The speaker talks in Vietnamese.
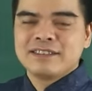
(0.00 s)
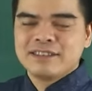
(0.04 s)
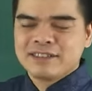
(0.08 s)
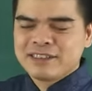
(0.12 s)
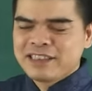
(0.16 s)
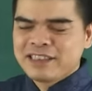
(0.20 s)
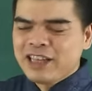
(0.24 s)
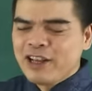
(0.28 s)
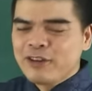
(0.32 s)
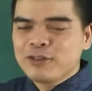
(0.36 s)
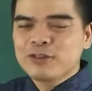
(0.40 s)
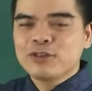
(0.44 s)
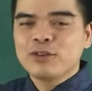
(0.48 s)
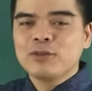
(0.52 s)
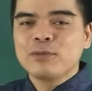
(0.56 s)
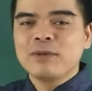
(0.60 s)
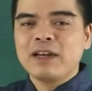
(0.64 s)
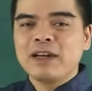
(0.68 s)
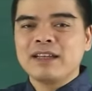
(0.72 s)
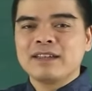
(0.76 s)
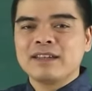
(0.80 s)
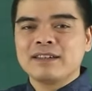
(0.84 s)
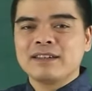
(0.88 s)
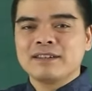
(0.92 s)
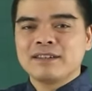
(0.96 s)
giao cho
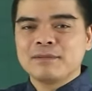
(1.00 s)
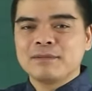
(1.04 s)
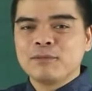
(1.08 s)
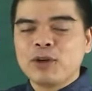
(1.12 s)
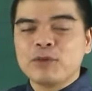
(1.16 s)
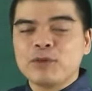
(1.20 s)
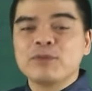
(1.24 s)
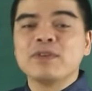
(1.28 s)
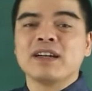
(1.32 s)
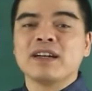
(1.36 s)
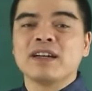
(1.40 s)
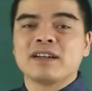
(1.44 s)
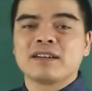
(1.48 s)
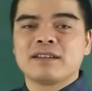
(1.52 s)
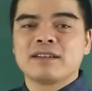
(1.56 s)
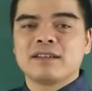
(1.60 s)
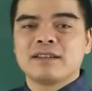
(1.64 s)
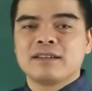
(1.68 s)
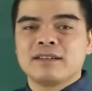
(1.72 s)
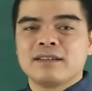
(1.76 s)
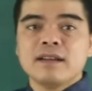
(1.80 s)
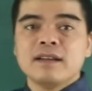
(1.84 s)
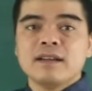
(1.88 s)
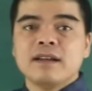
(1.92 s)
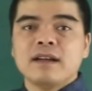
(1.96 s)
bạn mọi việc
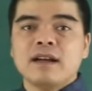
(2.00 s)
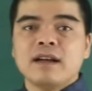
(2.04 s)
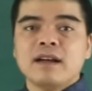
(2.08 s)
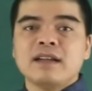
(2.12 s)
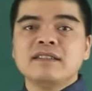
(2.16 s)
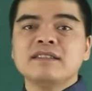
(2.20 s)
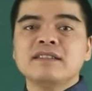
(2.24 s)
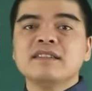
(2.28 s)
à,